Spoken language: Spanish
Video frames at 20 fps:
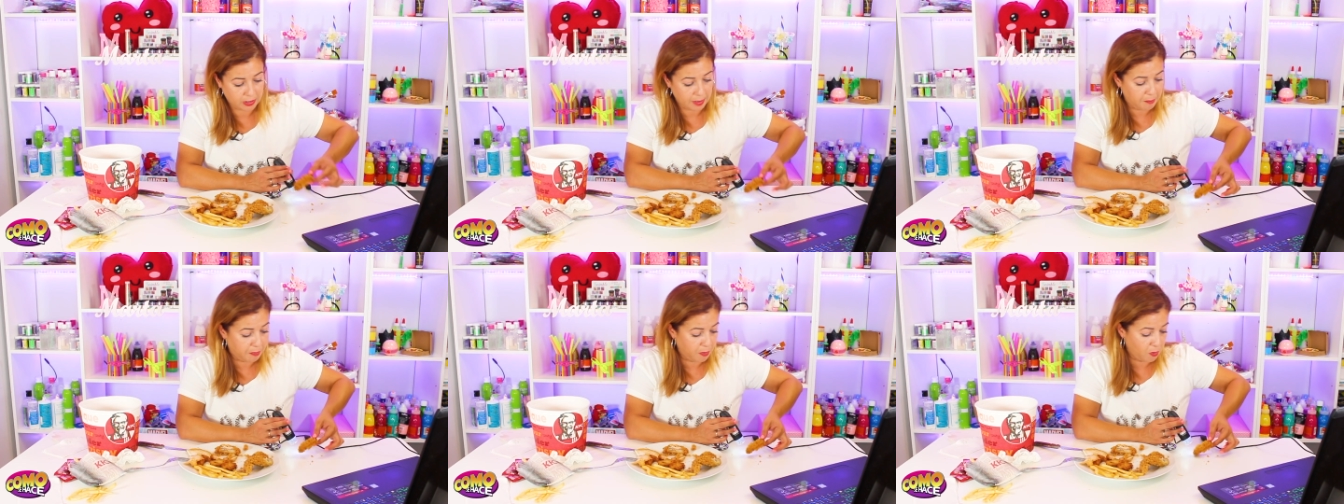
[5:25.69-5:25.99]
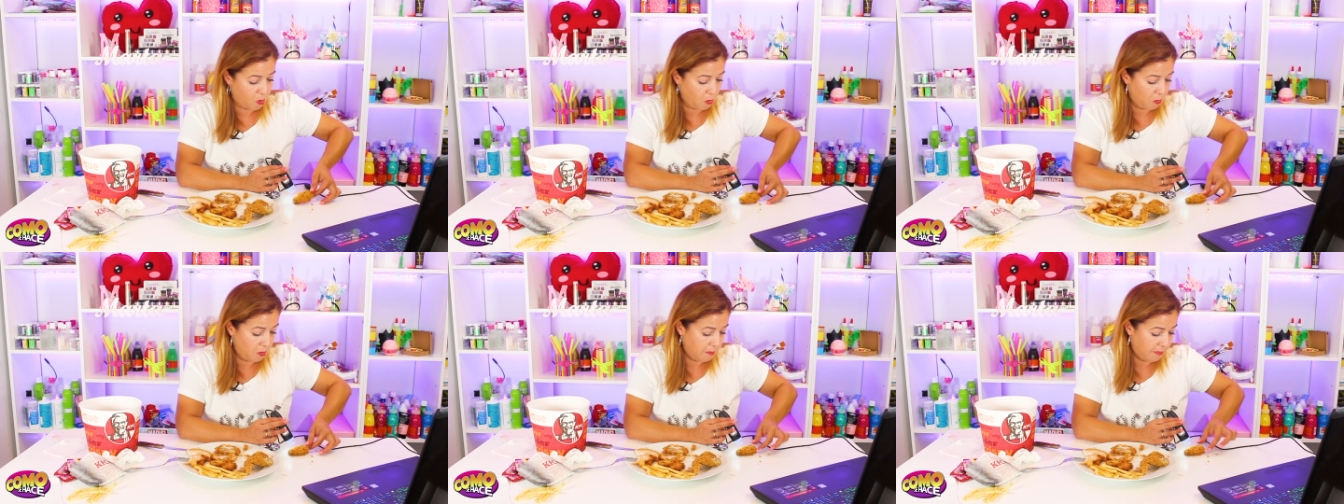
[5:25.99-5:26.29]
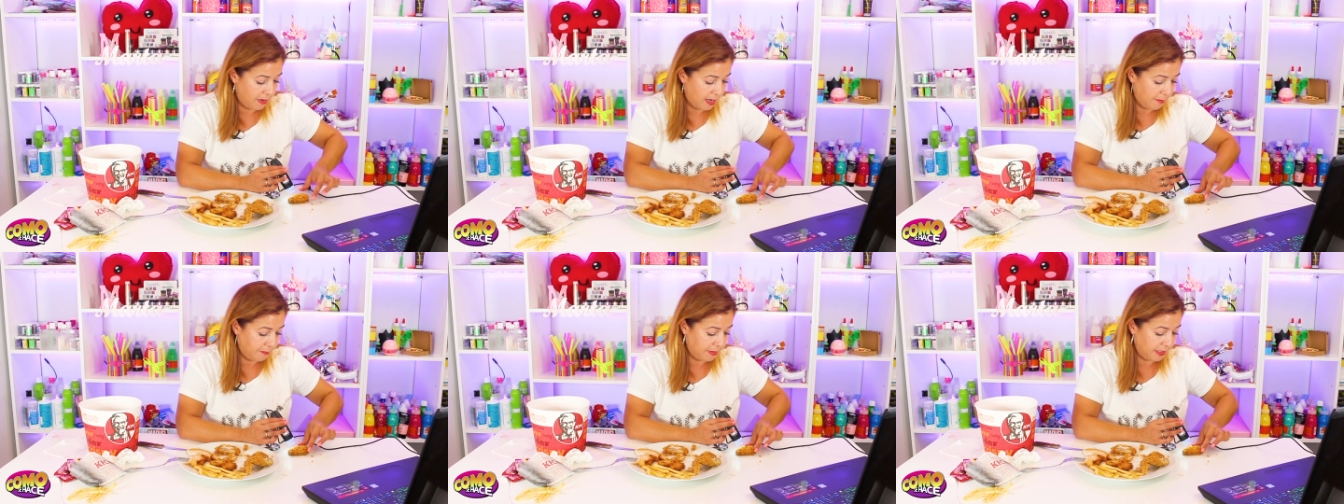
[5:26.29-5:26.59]
tampoco muy
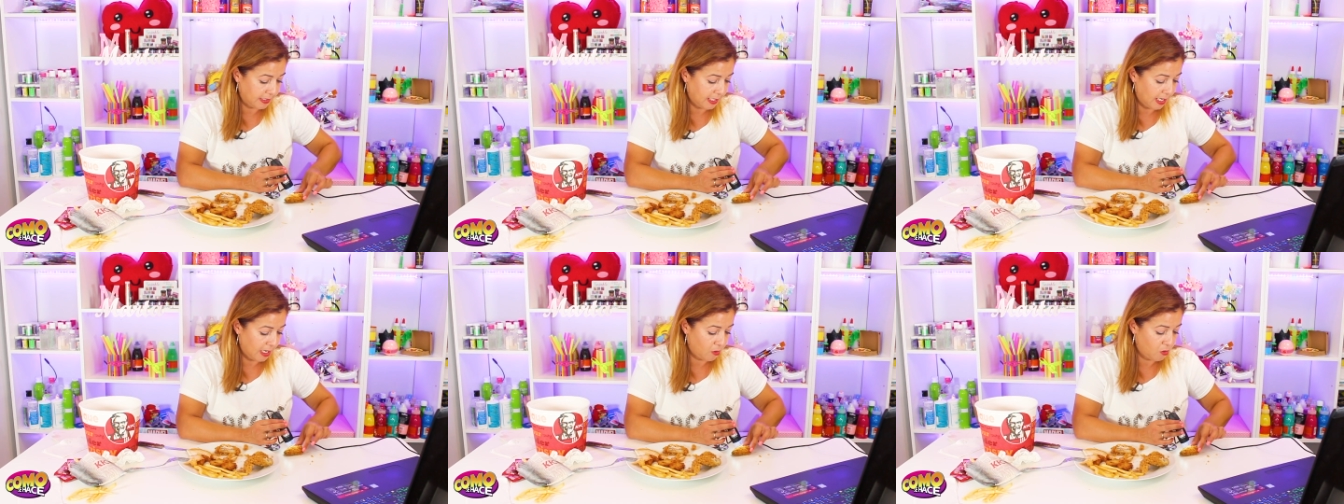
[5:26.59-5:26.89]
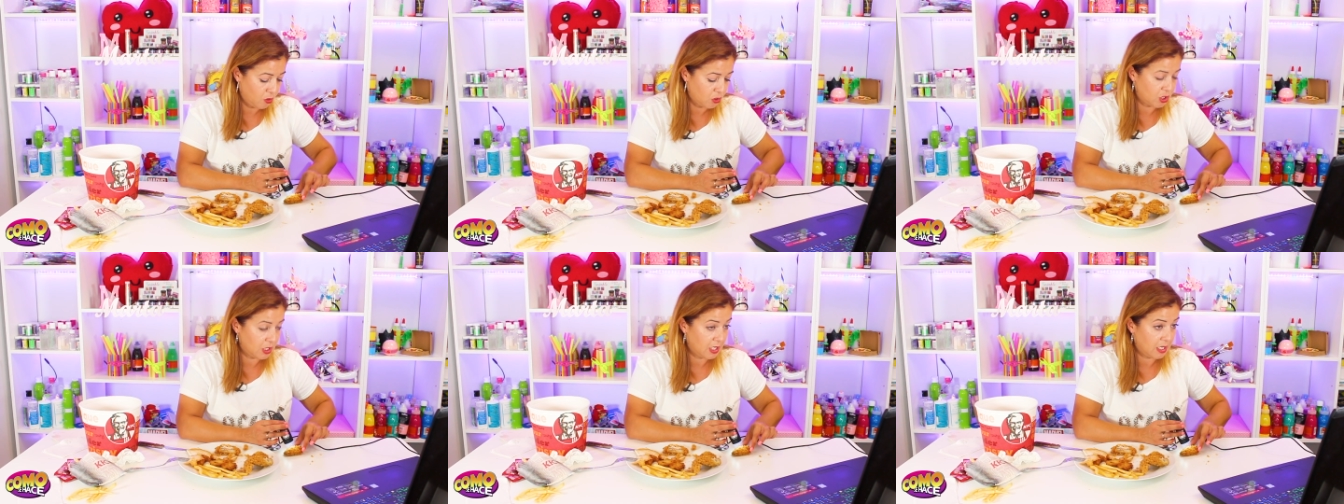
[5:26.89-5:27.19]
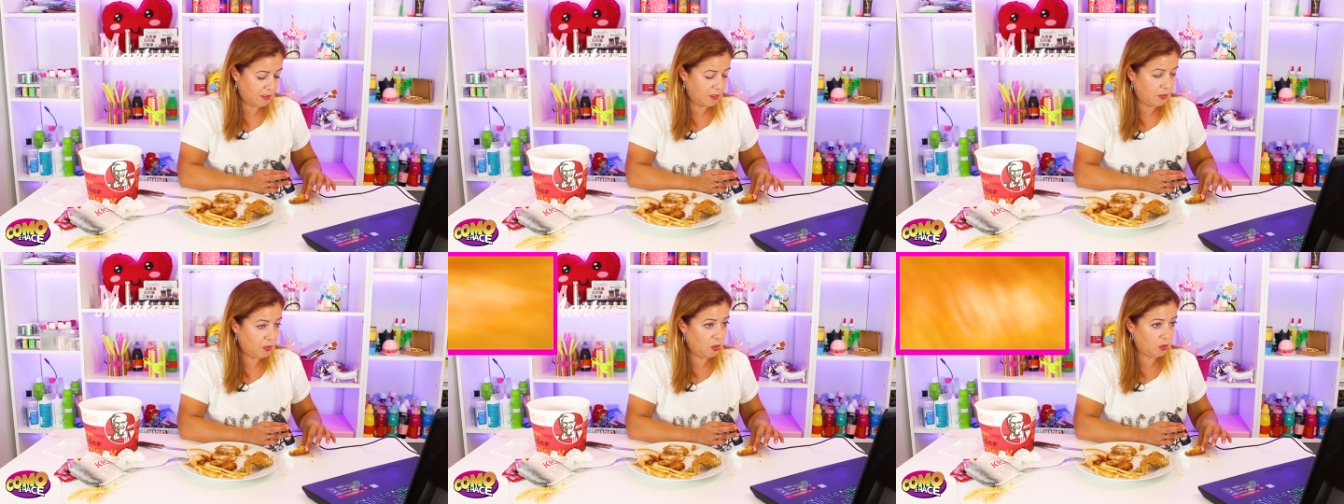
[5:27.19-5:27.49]
mala pinta la cosa.
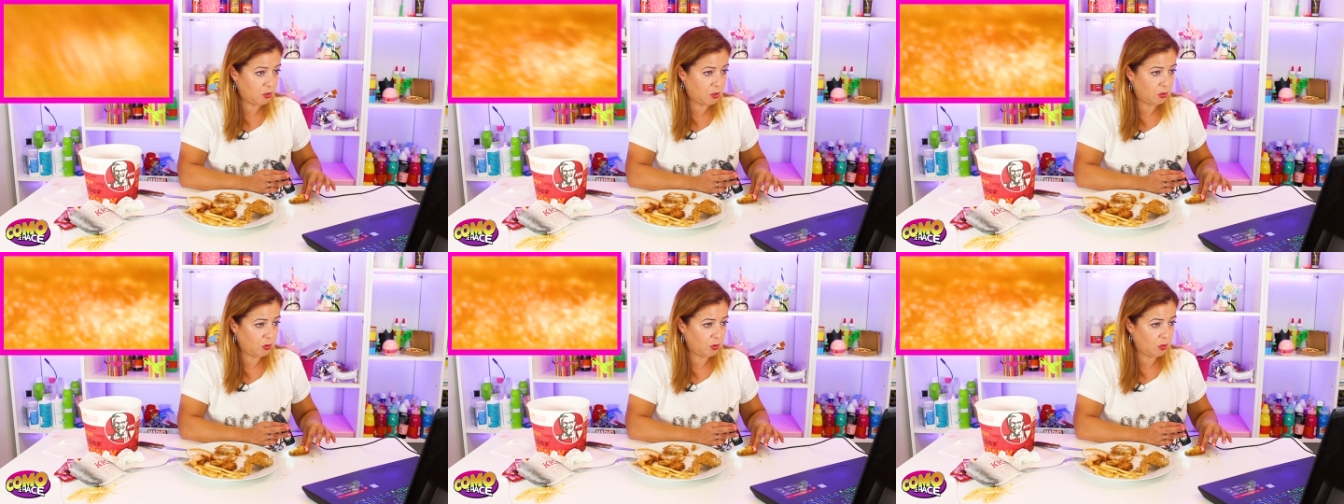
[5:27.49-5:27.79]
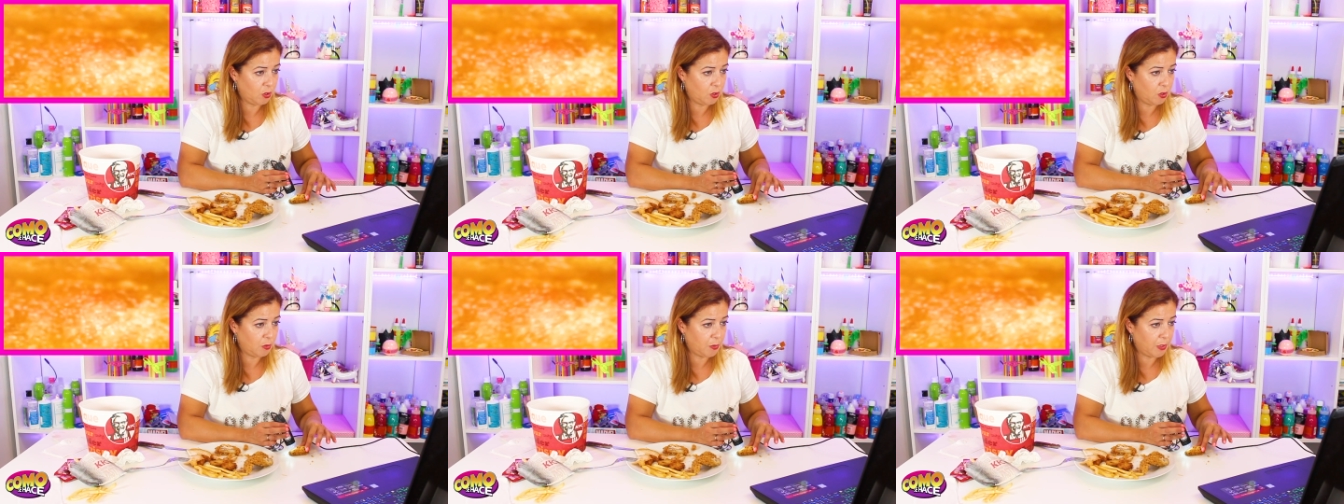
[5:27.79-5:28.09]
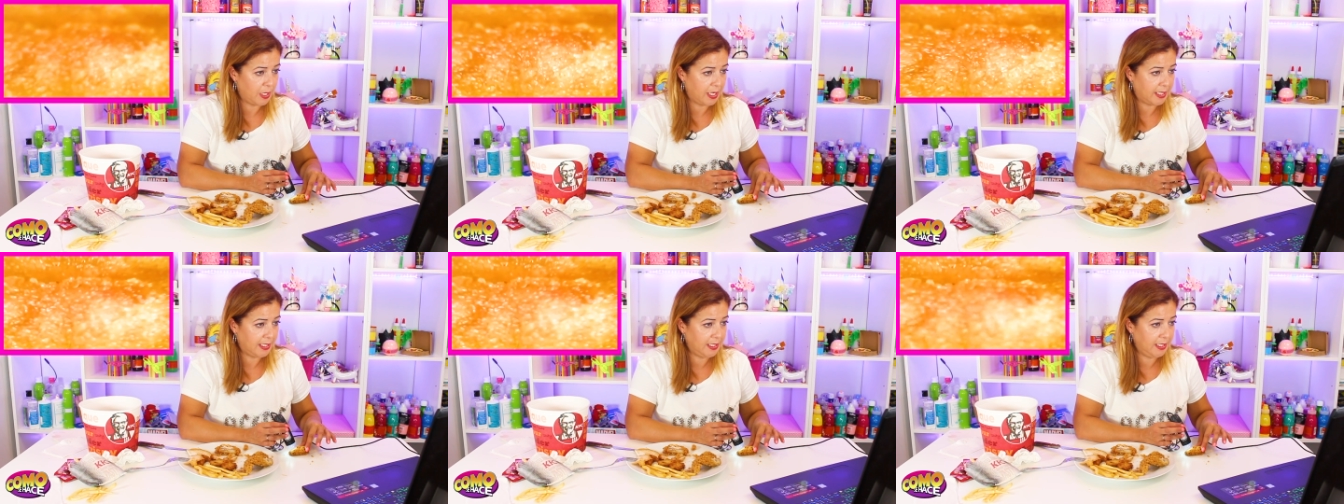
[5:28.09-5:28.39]
Otro trozo
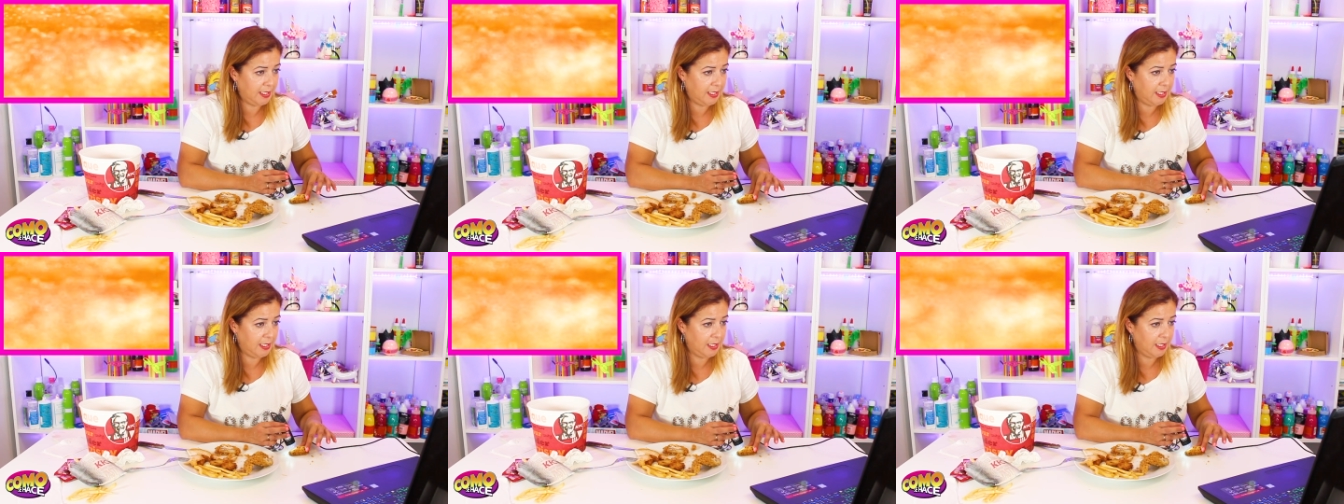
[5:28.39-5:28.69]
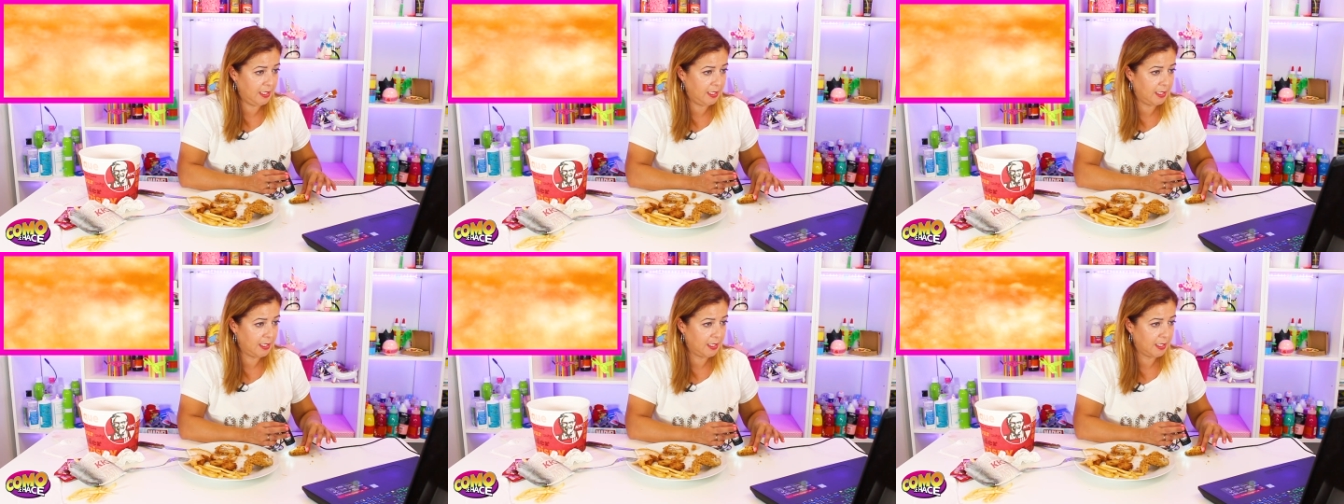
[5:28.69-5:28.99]
por aquí.